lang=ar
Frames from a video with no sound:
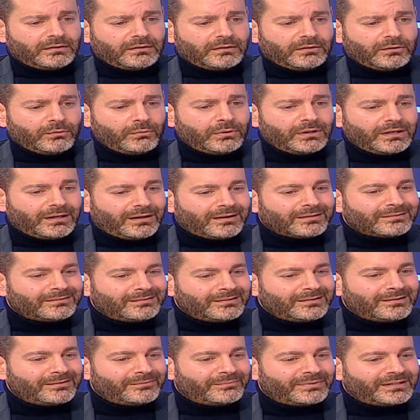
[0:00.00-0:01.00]
هو
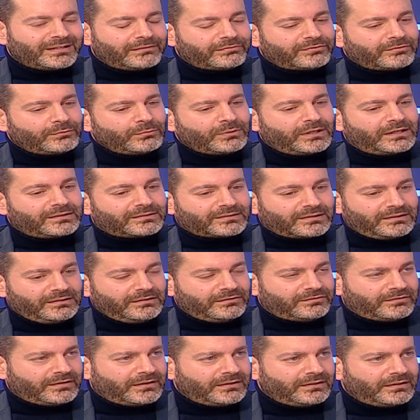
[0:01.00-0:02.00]
قاضي بنفس الوقت
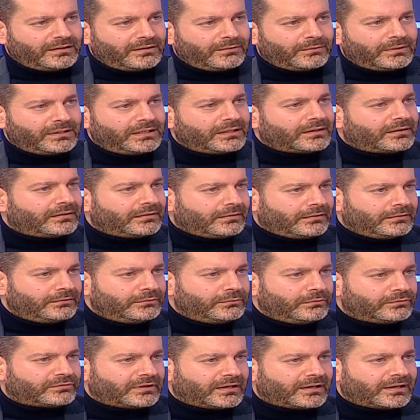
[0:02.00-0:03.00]
رئيس هيئه ولكن
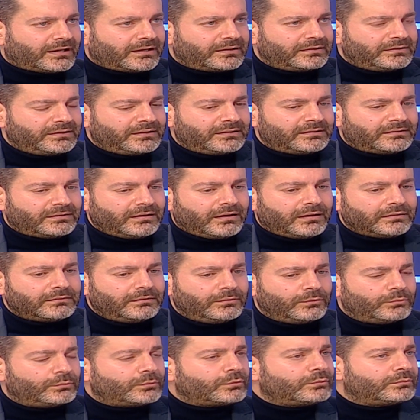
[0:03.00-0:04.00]
عنده صلاحيات قاضي
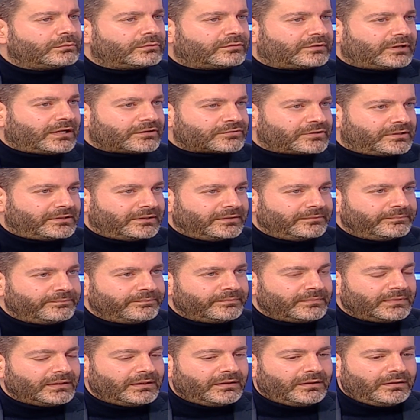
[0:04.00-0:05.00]
الامور المستعجله
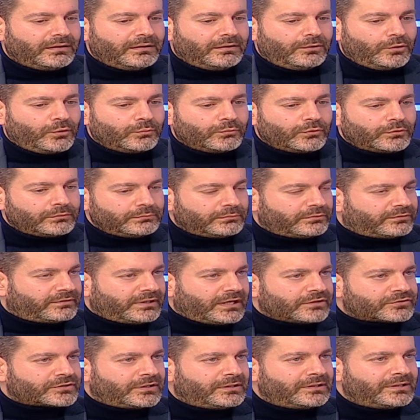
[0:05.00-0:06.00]
امور
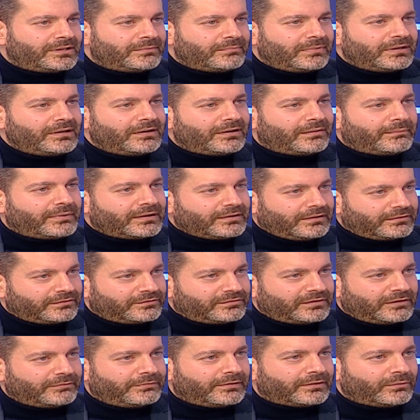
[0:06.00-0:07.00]
مستعجله منها منع
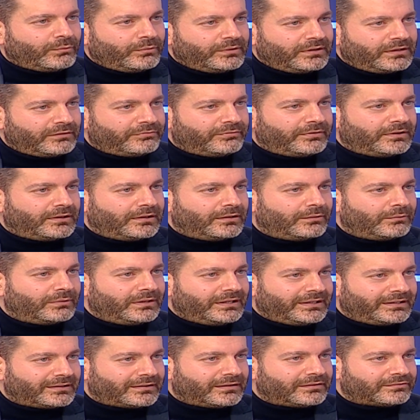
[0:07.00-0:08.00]
السفر والنفقه
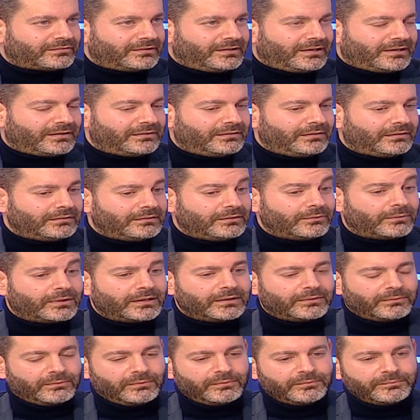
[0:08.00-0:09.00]
والحراسه الحضاني
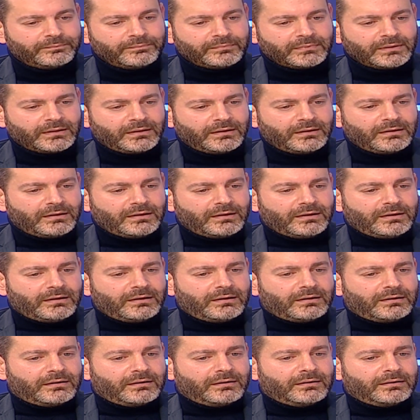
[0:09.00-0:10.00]
وغيره
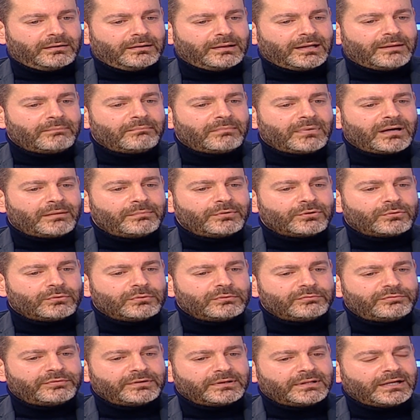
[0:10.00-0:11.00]
آه، لما
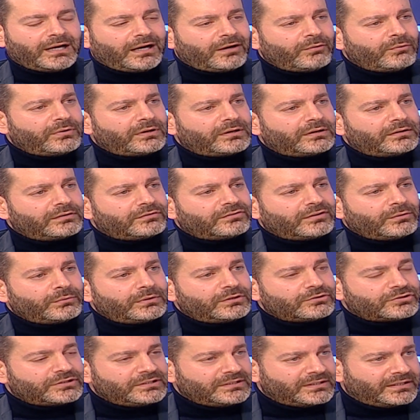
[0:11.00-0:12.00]
بيكون في دعوة
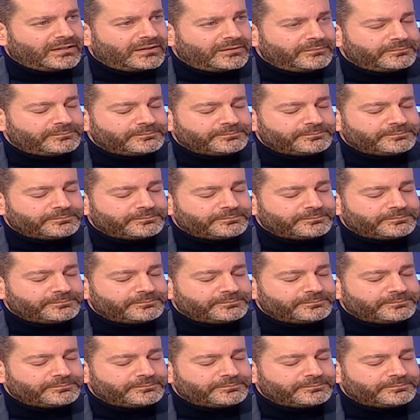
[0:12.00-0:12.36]
زواجية